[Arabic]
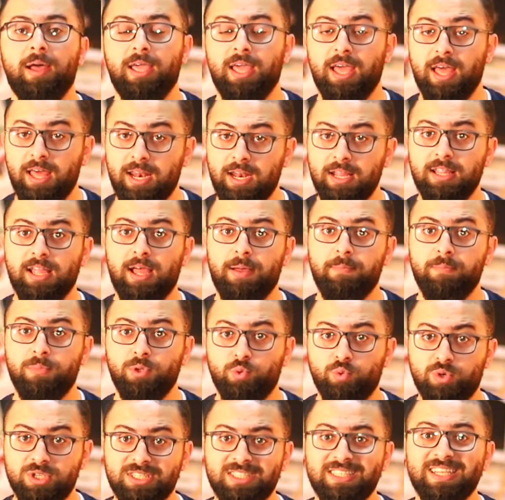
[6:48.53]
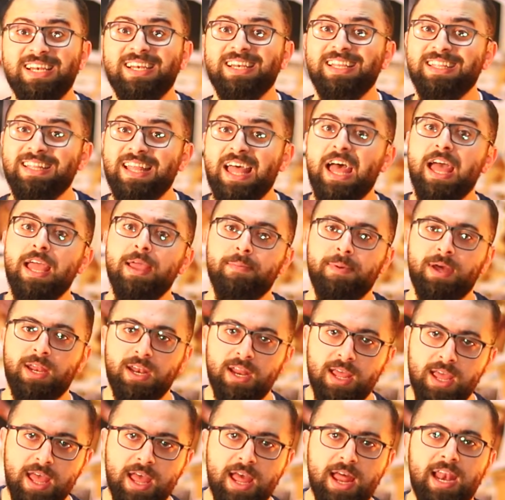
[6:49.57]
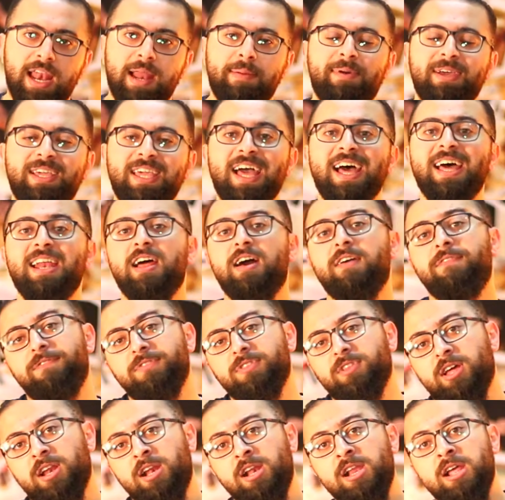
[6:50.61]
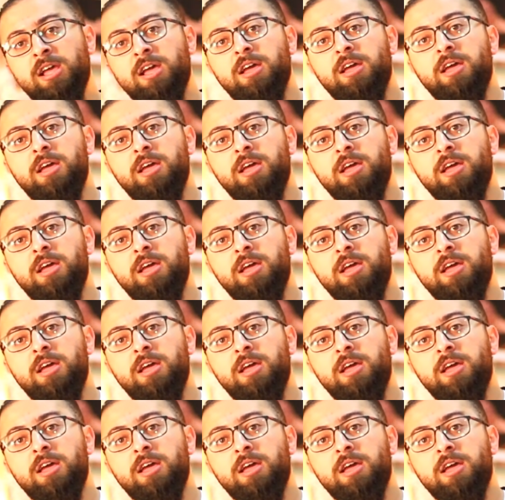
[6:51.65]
كانت عم بتوصلني دائما لمكان أفضل